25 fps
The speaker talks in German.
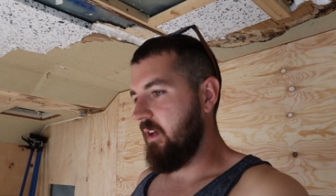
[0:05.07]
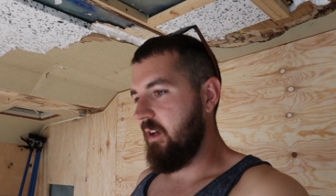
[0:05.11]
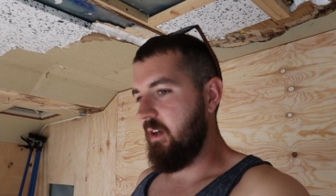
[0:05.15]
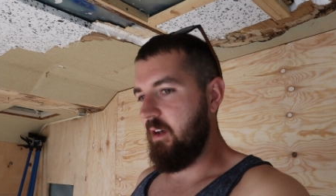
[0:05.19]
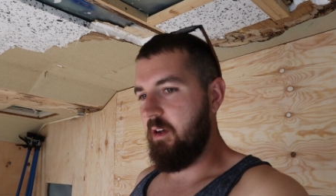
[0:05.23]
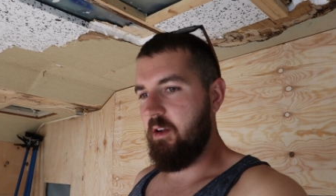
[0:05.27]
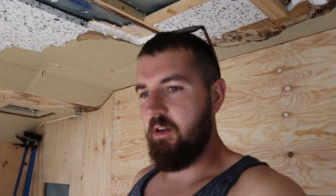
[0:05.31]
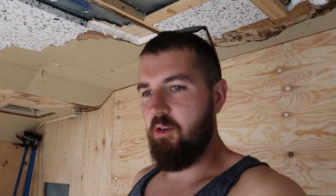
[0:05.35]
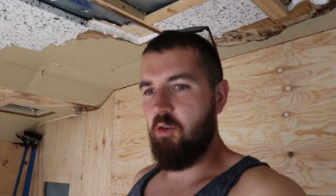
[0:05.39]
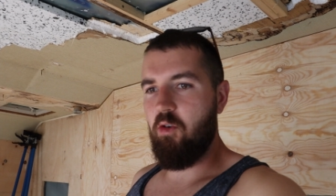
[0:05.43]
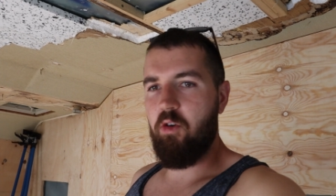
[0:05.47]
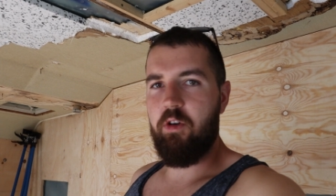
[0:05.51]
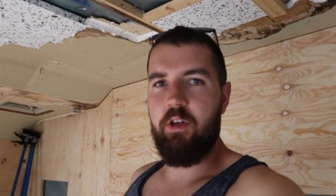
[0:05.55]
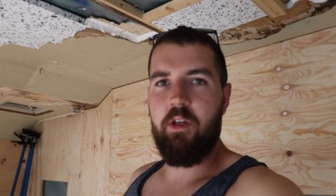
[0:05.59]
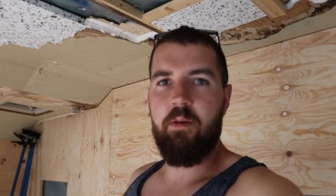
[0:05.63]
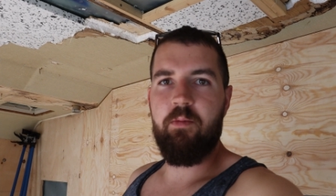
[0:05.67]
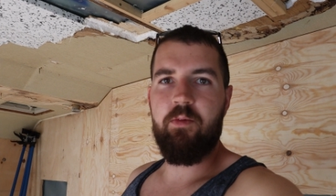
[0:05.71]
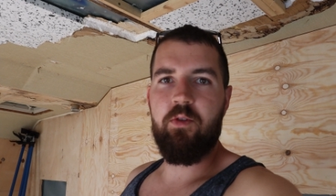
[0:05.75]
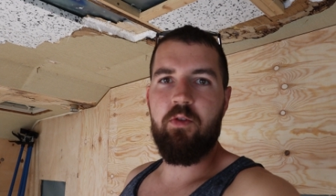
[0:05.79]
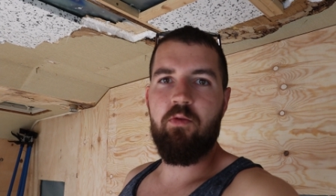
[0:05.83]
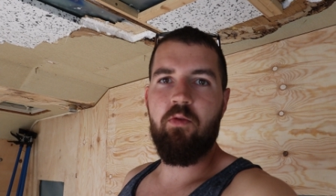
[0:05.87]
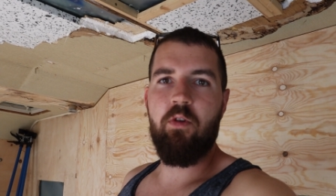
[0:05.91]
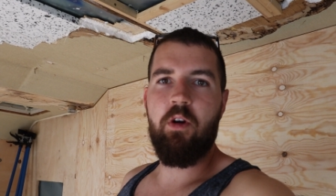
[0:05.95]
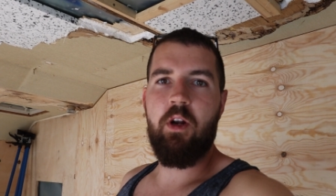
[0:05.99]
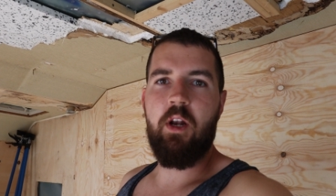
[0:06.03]
Äh, heute
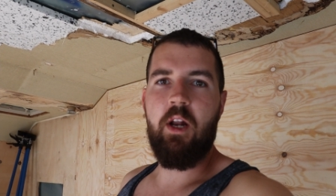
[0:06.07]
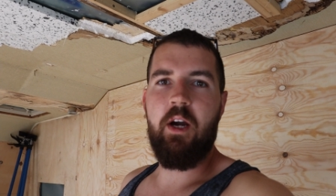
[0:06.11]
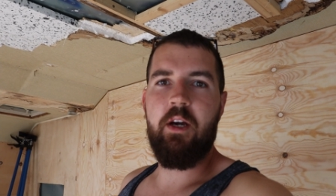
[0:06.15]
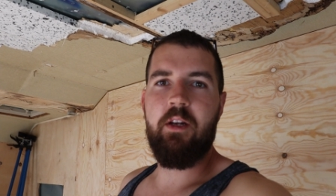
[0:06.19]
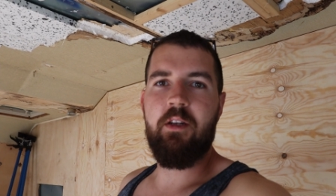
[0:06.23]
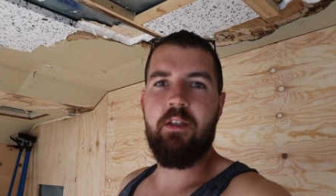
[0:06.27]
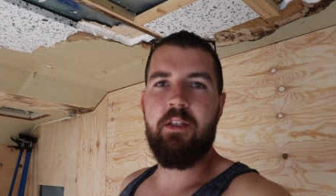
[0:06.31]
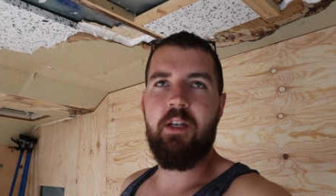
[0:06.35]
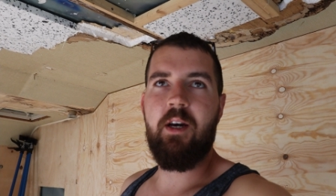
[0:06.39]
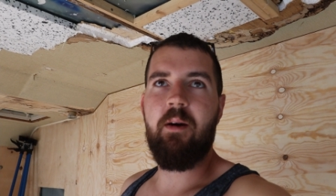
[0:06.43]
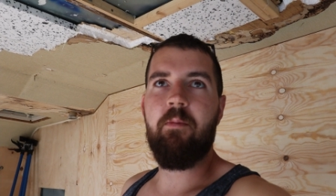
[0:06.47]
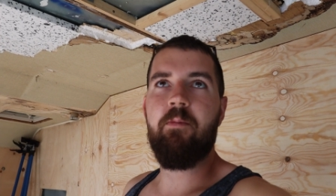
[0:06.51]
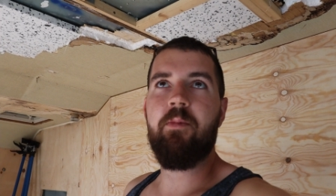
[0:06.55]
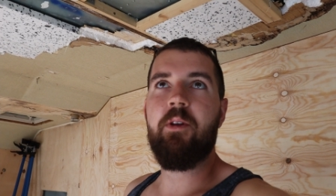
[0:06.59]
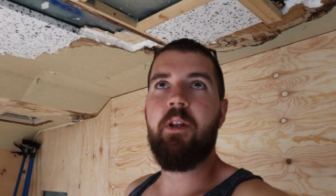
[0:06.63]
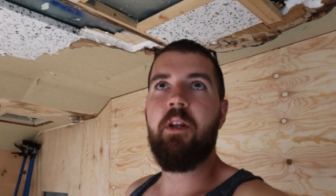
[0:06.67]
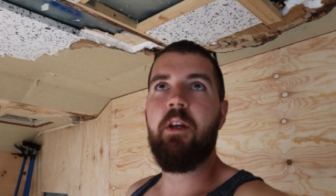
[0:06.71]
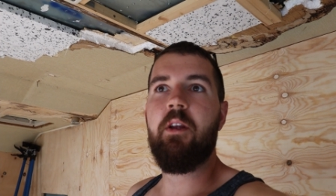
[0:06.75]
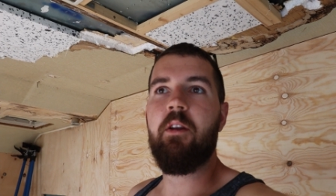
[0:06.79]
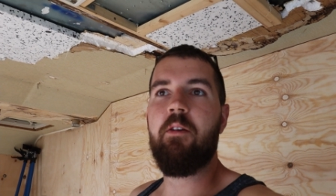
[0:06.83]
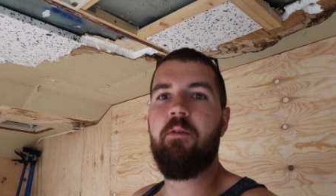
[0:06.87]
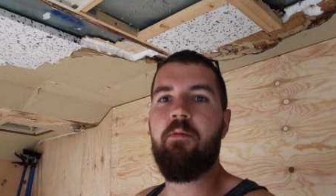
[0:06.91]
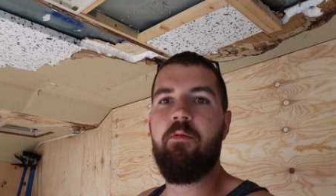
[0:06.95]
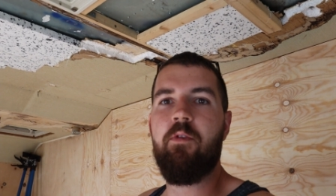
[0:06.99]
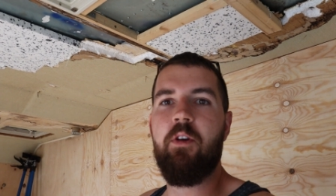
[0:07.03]
gibt es nur ein kleines
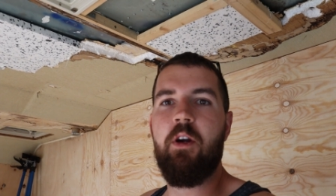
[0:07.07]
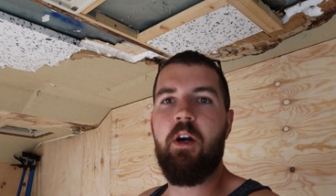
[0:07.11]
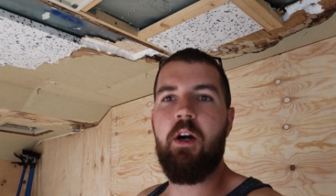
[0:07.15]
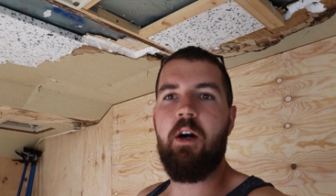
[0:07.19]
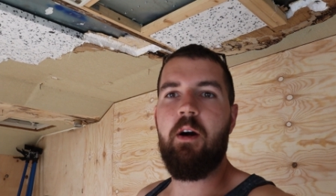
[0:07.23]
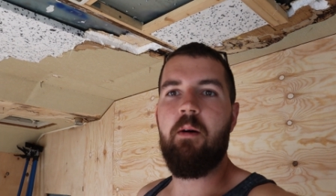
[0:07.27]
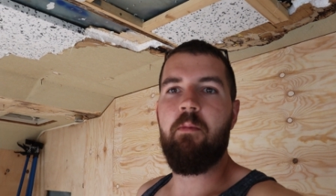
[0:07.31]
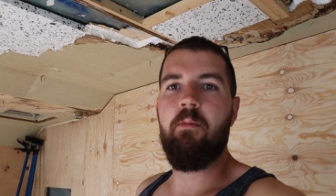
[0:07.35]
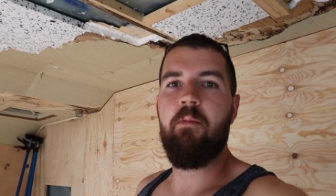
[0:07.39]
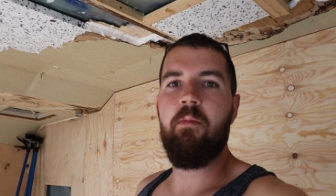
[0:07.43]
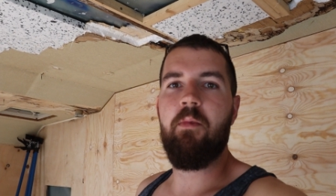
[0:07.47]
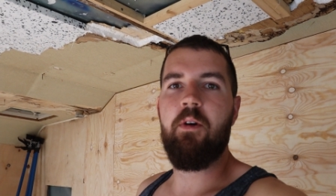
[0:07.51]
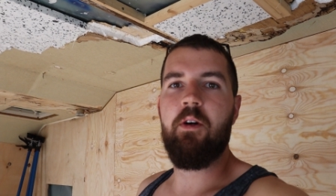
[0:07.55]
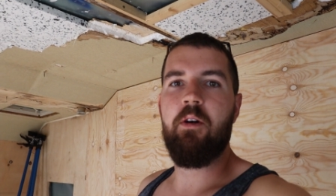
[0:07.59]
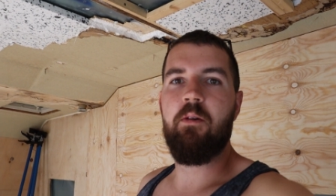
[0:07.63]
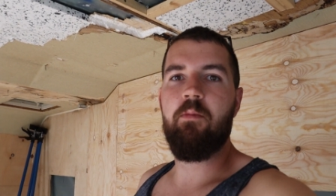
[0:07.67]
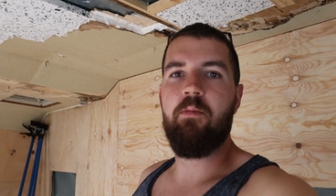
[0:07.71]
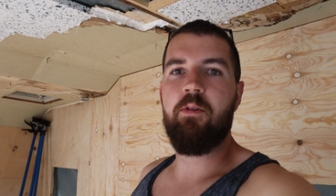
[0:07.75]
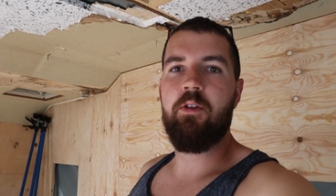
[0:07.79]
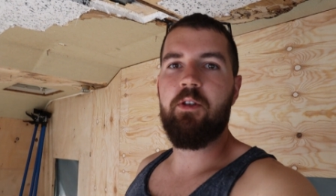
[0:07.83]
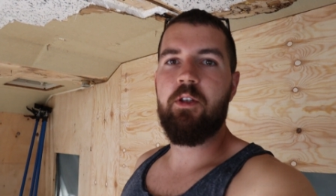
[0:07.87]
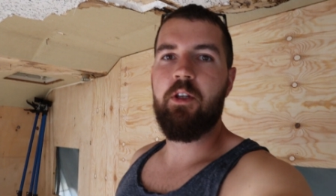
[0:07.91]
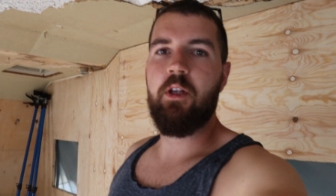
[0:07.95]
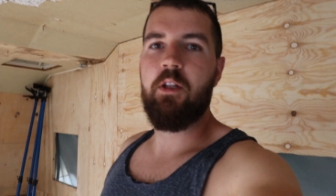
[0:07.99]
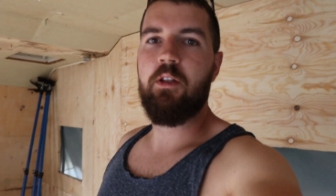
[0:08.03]
Update. Wir haben äh,
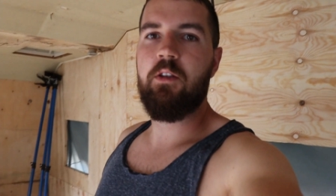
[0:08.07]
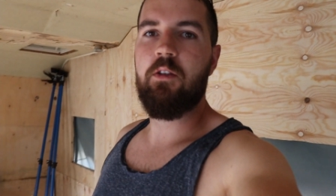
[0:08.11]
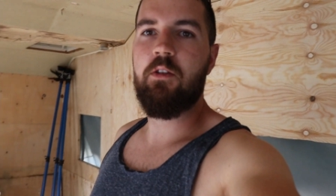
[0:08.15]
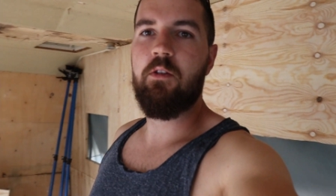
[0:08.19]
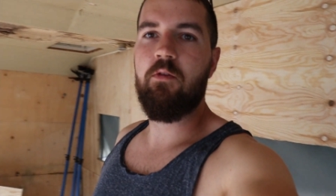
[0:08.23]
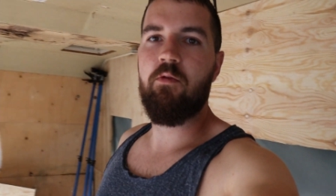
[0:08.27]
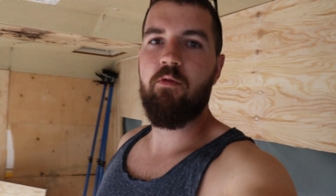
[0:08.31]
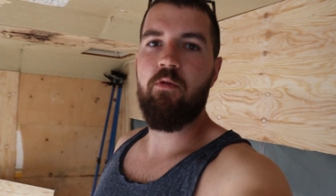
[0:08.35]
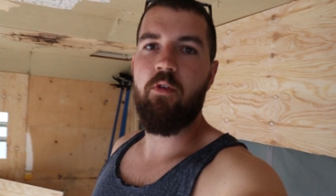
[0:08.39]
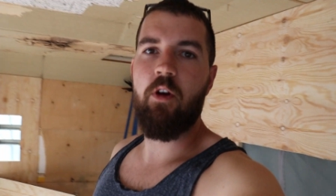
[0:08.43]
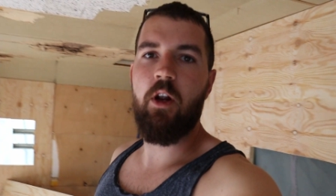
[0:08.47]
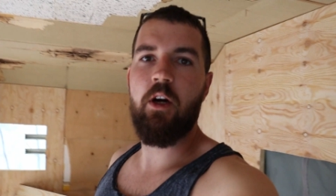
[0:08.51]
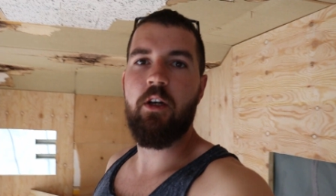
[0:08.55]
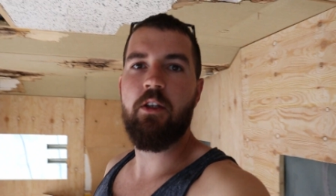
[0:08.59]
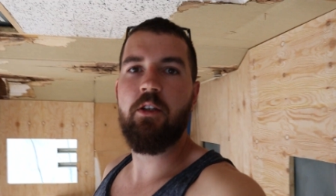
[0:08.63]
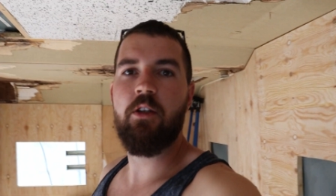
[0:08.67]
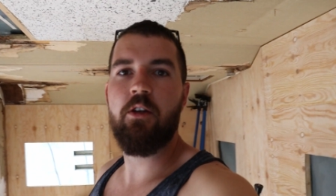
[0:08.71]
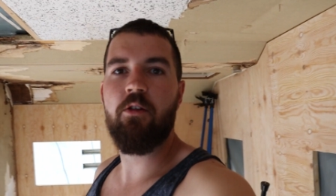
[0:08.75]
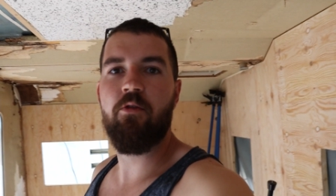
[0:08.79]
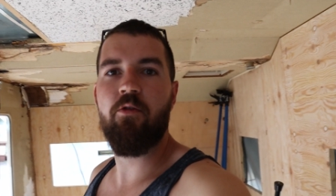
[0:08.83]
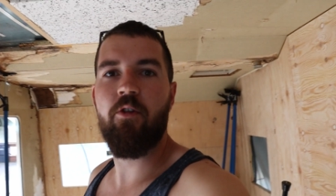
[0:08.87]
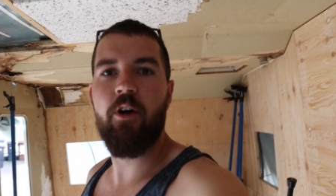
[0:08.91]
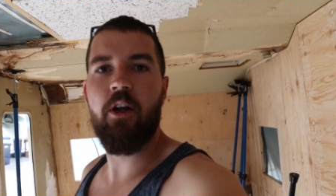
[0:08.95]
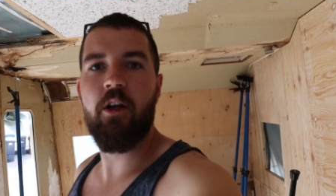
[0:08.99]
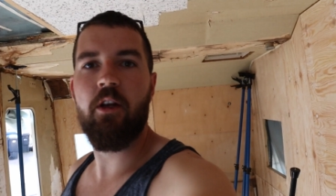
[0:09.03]
bis jetzt
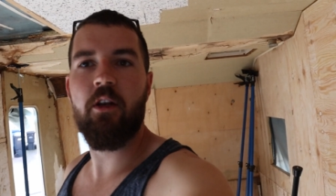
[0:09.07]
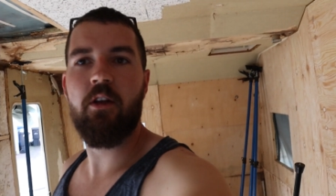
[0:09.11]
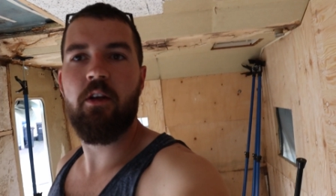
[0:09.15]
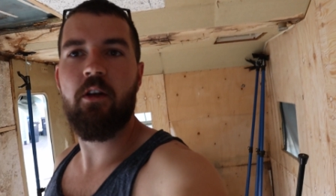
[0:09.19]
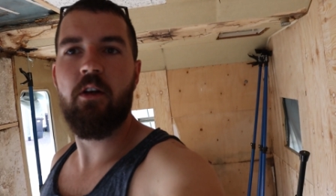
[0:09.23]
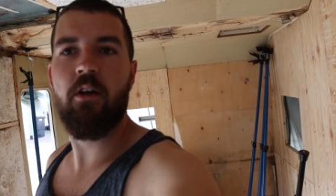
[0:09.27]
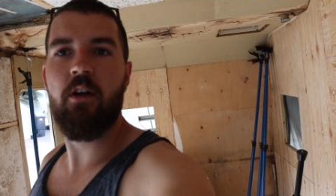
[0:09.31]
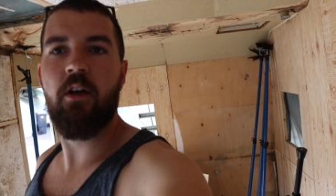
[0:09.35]
fleißig fertig